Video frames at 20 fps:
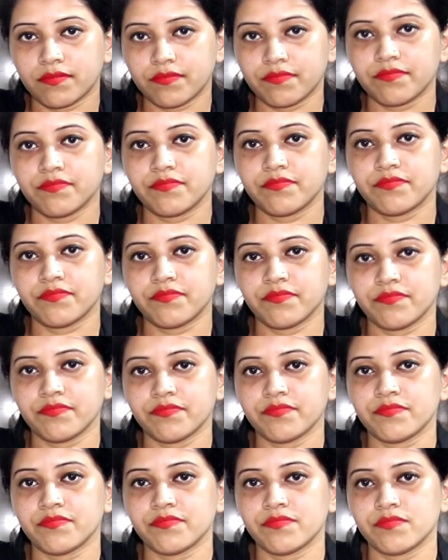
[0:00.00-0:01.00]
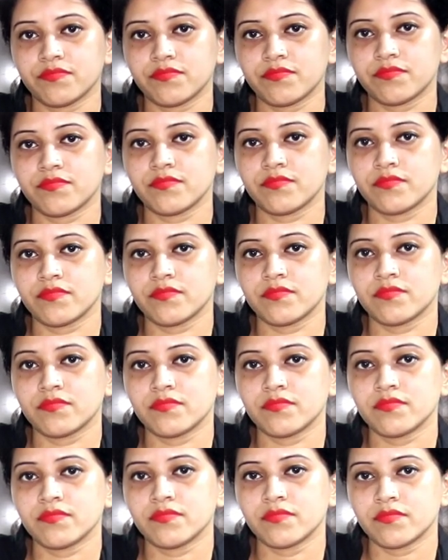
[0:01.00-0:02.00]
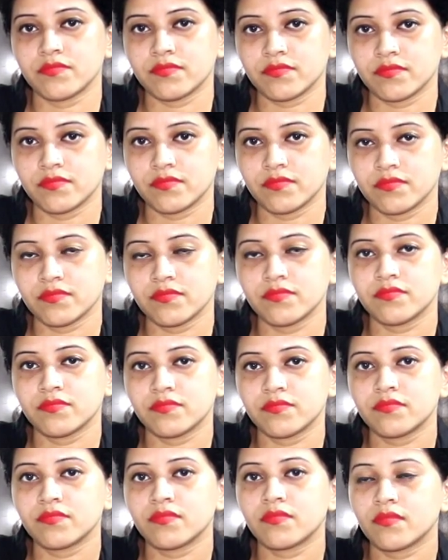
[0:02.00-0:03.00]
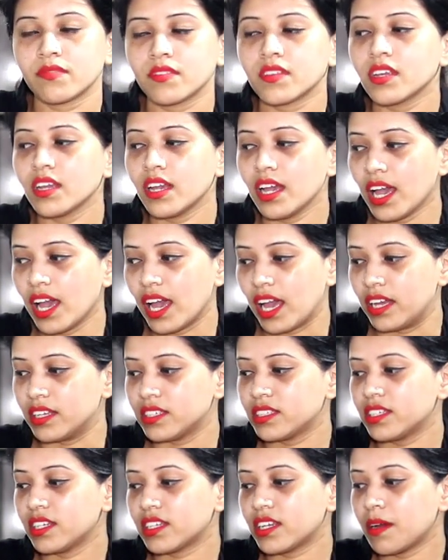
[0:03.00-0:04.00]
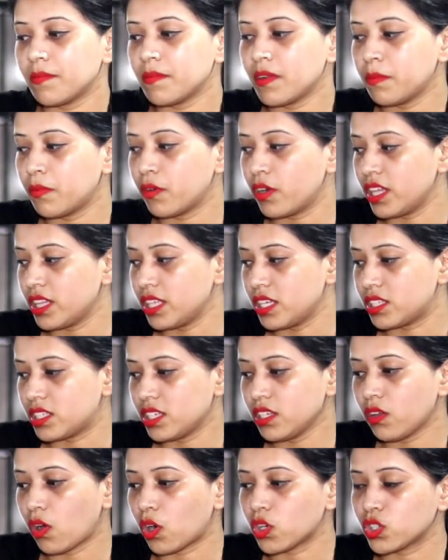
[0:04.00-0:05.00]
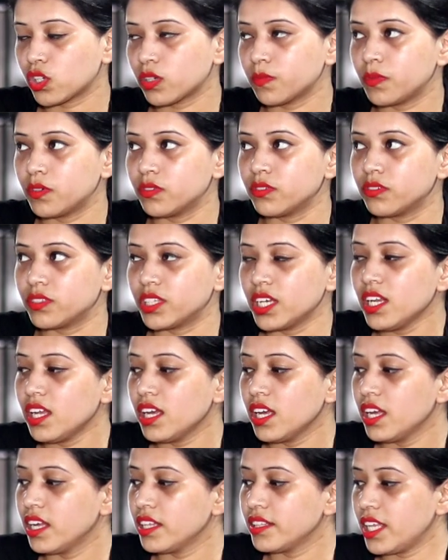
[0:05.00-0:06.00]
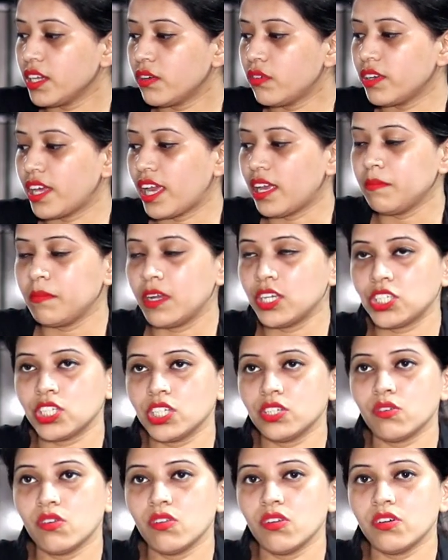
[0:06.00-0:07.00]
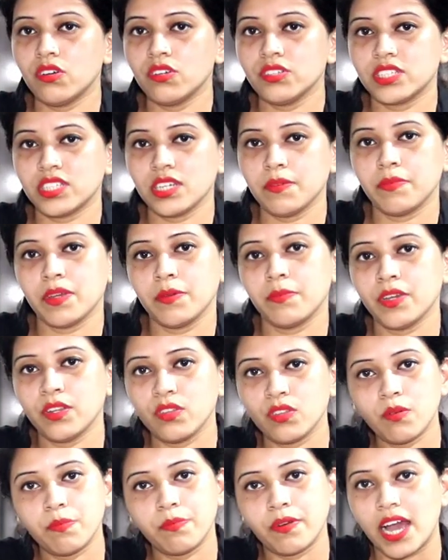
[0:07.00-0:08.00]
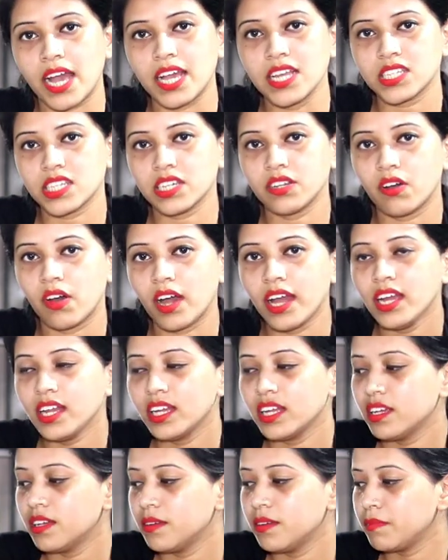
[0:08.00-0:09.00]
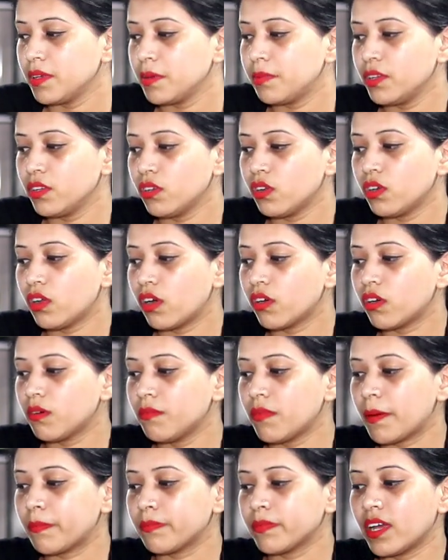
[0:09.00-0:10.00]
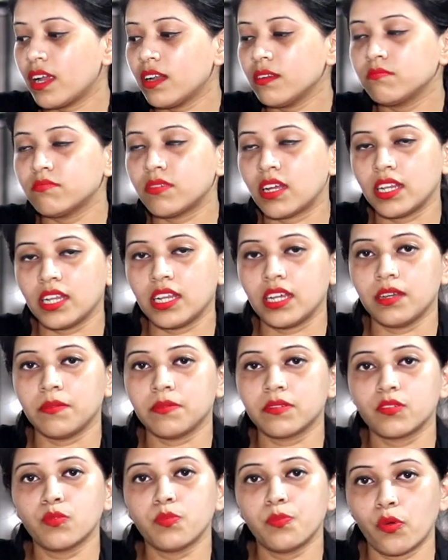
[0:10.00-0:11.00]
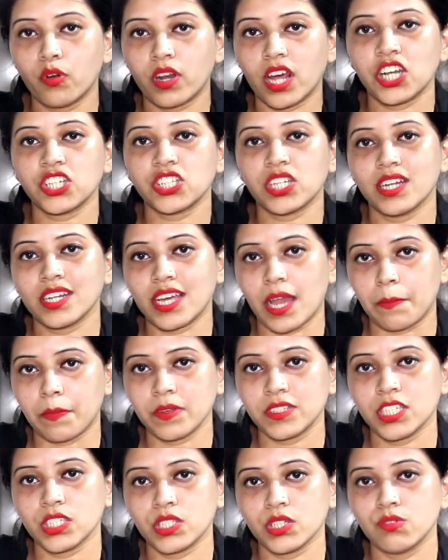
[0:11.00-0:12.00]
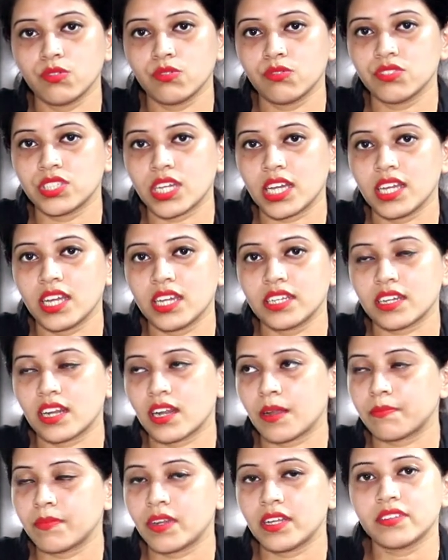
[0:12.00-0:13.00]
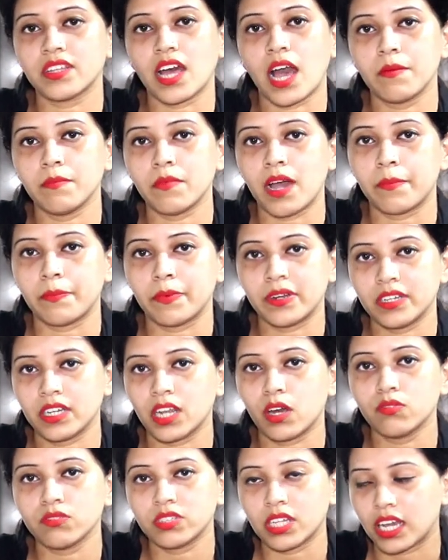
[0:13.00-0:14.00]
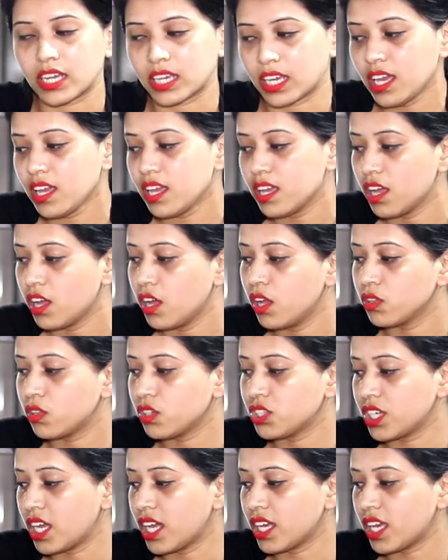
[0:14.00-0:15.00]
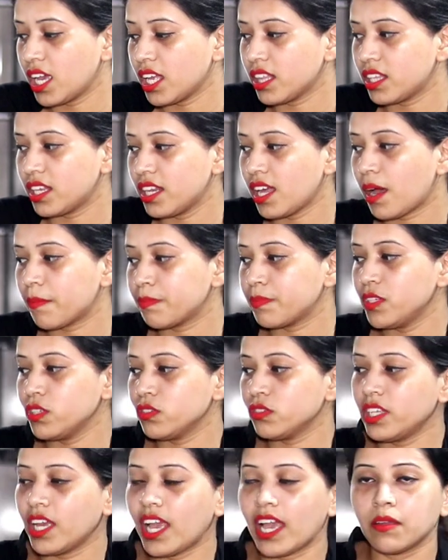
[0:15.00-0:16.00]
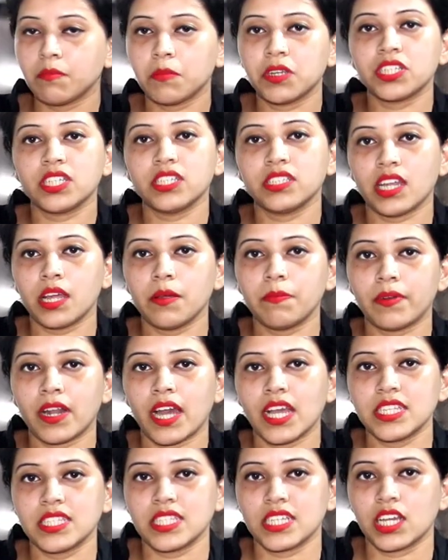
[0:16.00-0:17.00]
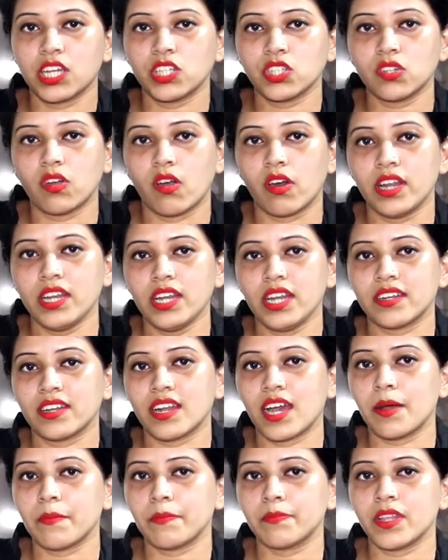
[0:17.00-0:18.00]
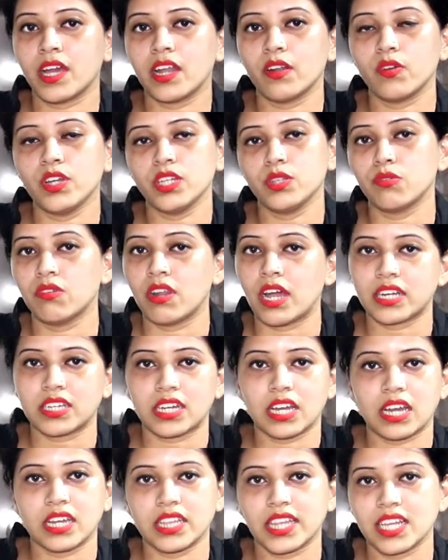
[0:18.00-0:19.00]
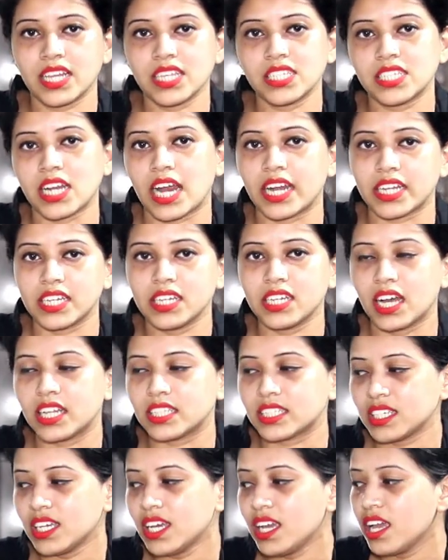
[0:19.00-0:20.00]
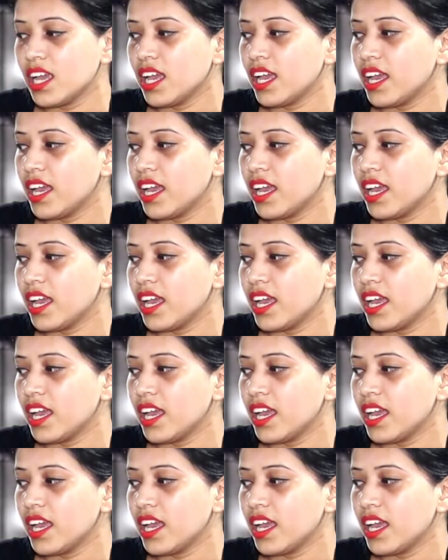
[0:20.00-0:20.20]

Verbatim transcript: রয়েছে মেশিনগুলোর দাম কীরকম আছে যদি আমাদের দর্শকদের একটু বলেন হ্যাঁ সেটা আমরা বলে দিচ্ছি দর্শক বন্ধুদের দেখুন এই মেশিনগুলো হচ্ছে বিভিন্ন প্রাইজের হয় বিভিন্ন রকম আপনার মানে প্রোডাকশান ক্যাপাসিটি অনুযায়ী এটার আপনার দাম আপ অ্যান্ড ডাউন থাকে তো সেক্ষেত্রে আপনি যদি এই মেশিনটাই প্রাইস জিজ্ঞেস করেন এটা আপনার ওই দু লাখ টাকা থেকে স্টার্টিং আছে